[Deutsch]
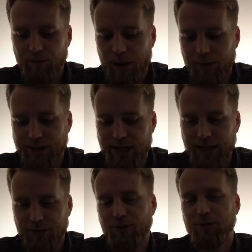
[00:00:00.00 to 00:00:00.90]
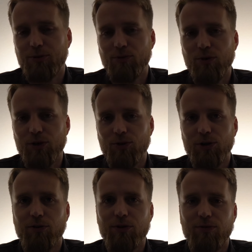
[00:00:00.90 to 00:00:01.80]
Aber ich denke, Philips Hue wird
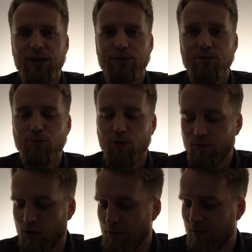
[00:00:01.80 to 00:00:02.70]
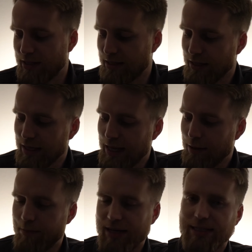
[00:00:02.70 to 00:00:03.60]
dort auf jeden Fall in Zukunft nochmal was
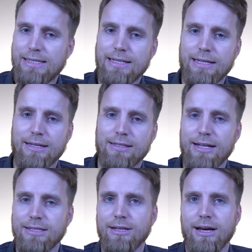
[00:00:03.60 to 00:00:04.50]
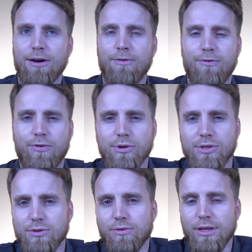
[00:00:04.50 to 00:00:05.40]
basteln, dass das Ganze
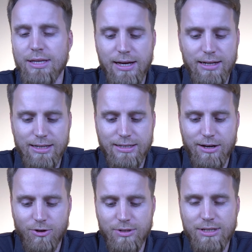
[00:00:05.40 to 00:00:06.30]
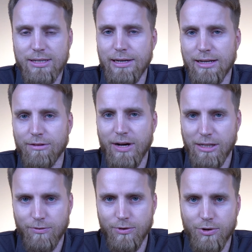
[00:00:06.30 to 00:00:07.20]
funktioniert, dass ihr auch die Szene dann
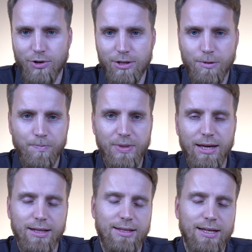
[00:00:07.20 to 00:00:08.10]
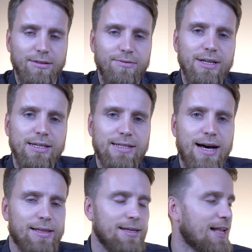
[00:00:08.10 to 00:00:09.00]
weiterführen könnt. Denn wie
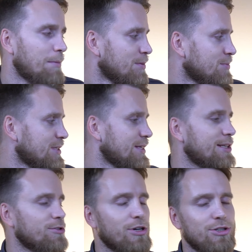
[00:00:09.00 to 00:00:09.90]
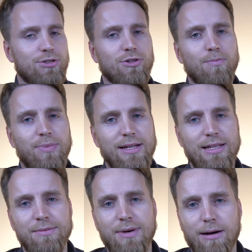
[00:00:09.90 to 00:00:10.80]
gesagt, die Lampe müsste ja theoretisch komplett immer